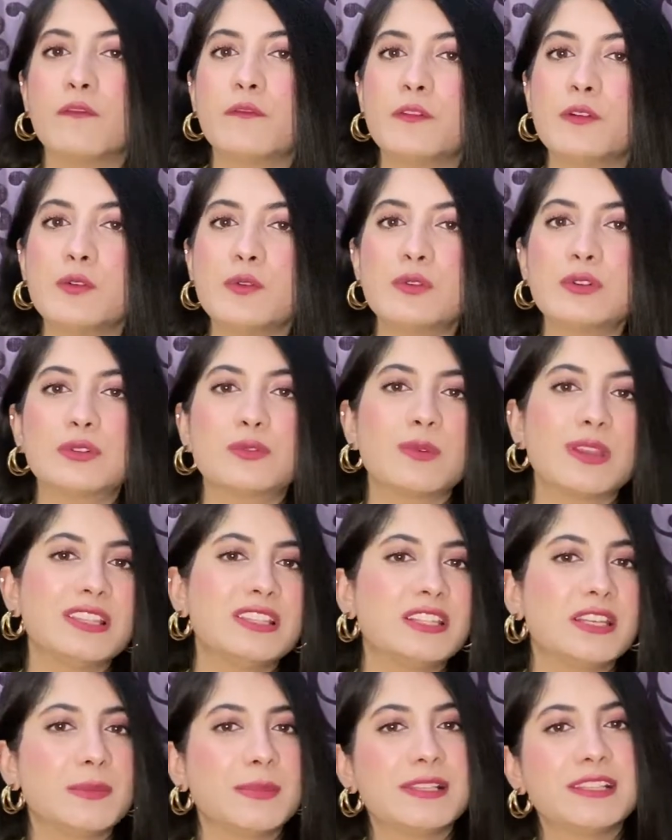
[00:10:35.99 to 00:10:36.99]
फ्रूट्स
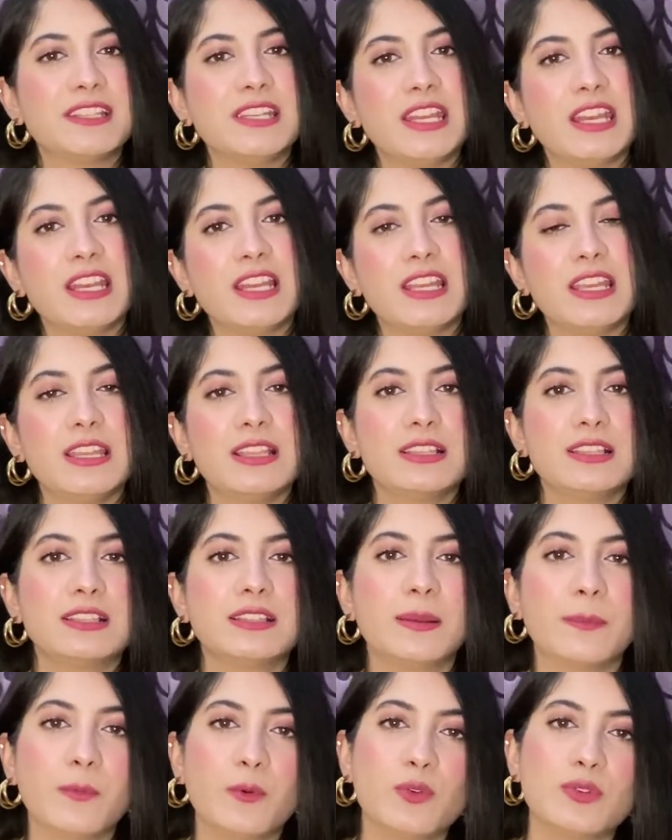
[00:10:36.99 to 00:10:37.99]
वेजिटेबल्स डेयरी इन
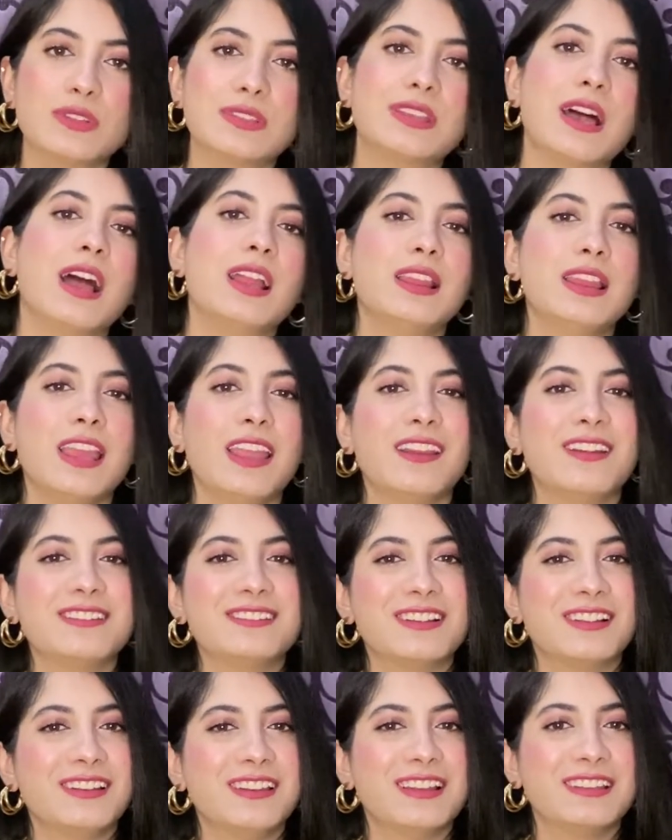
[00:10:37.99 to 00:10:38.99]
सबको साथ साथ लेकर
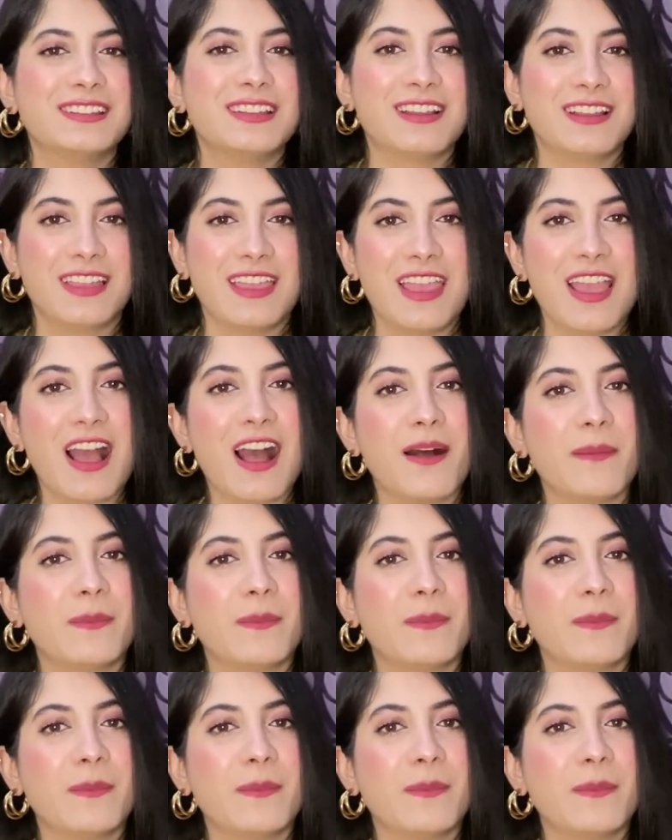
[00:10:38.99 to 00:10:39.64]
चलना ताकि